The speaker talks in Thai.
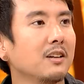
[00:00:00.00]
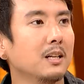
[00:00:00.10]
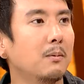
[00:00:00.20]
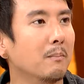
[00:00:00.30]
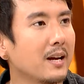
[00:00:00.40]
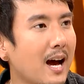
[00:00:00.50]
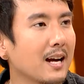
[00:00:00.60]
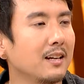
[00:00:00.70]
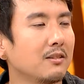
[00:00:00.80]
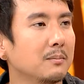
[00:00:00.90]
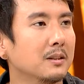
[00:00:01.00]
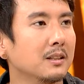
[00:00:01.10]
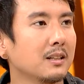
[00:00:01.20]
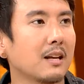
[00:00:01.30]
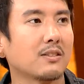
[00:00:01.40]
สิ่งที่ผมไม่คาดคิดเสมอ
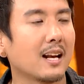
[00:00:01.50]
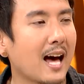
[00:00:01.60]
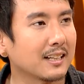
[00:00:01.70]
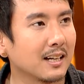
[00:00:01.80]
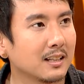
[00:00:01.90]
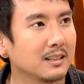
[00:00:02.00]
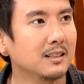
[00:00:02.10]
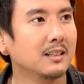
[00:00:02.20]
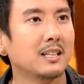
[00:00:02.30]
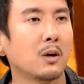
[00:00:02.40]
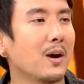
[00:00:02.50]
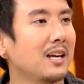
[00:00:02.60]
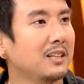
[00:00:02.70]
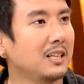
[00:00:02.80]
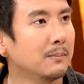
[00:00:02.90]
ตั้งแต่ตลาดกลางคืน ยันเว
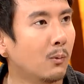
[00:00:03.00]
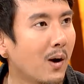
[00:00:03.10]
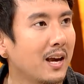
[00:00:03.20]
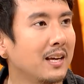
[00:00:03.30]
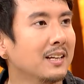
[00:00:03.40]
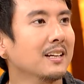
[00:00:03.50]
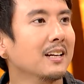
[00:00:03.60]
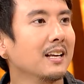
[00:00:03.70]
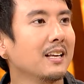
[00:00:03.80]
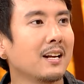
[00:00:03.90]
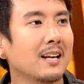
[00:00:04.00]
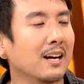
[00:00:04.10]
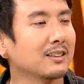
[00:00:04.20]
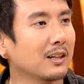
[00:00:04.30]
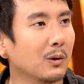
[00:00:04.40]
ทีมวย ยันหนั
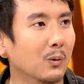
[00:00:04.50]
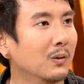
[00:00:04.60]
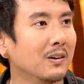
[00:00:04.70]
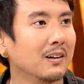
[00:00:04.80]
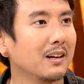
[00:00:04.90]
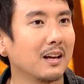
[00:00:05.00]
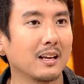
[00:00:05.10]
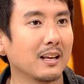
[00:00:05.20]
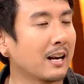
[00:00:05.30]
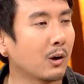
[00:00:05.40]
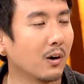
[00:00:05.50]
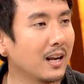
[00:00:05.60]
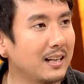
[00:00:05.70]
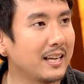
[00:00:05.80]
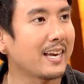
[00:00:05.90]
งตะลุง ยันคน
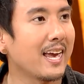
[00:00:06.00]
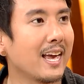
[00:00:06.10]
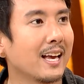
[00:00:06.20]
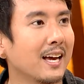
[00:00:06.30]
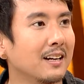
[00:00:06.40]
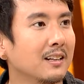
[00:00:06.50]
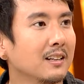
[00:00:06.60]
เล่นลิเกซึ่งไม่รู้ว่าก